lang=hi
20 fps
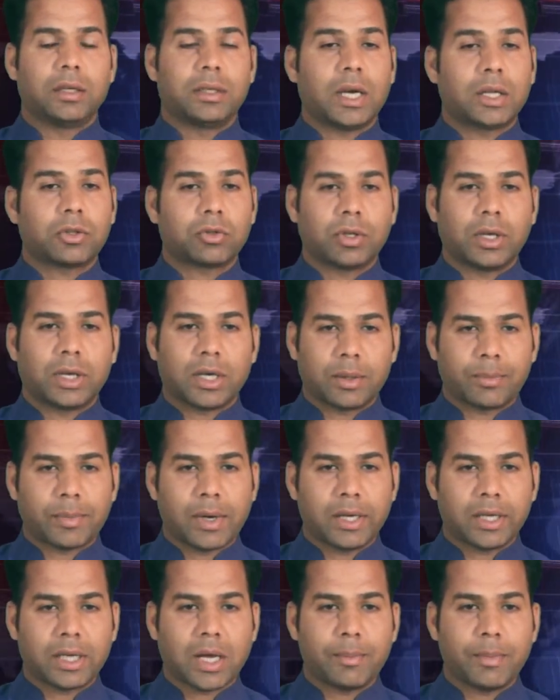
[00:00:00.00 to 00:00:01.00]
ना तो
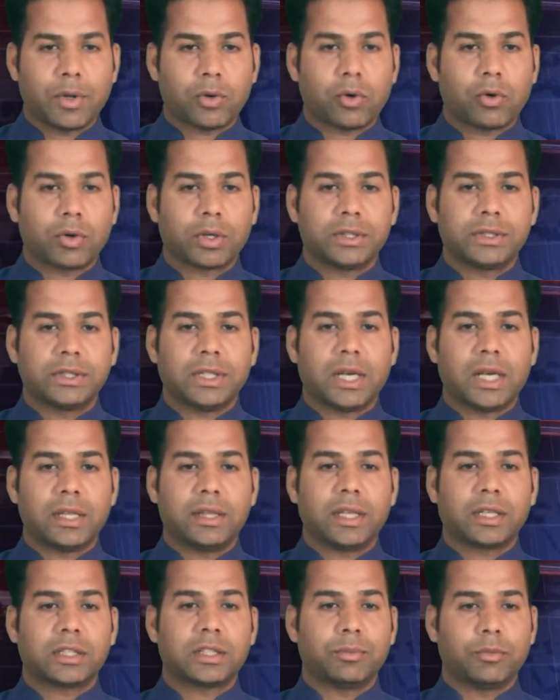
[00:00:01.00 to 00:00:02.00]
नगर में कांग्रेस जिला
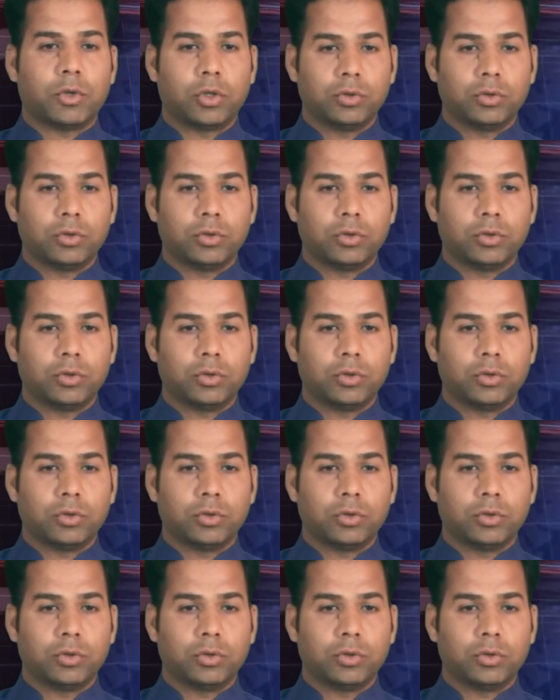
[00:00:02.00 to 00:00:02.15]
अध्यक्ष